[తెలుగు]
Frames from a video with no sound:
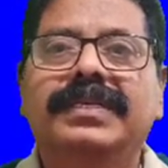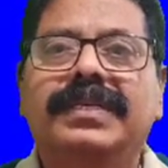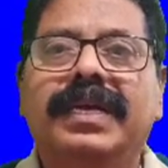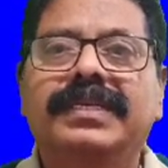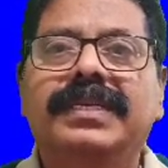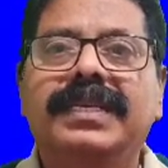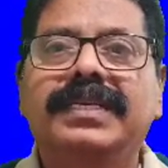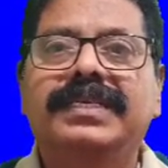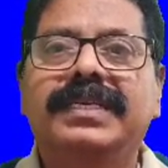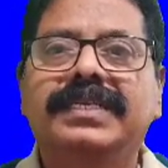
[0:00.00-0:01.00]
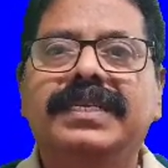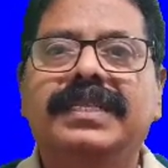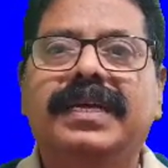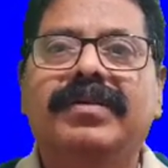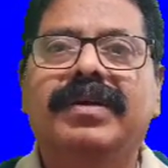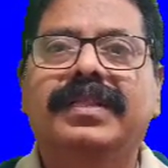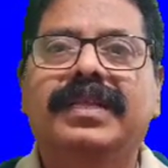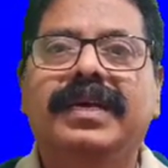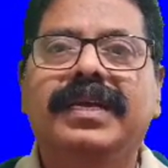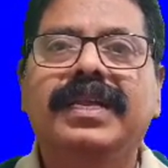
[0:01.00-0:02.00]
సర్జరీ చేసిన తర్వాత
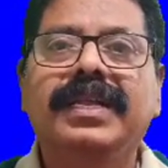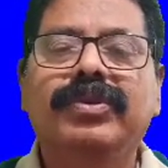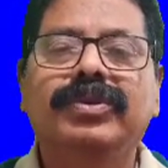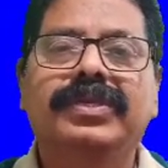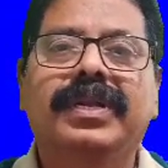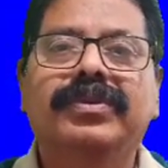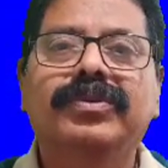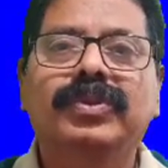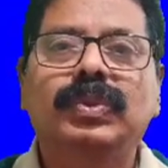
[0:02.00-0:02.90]
ఎన్ని రోజులకు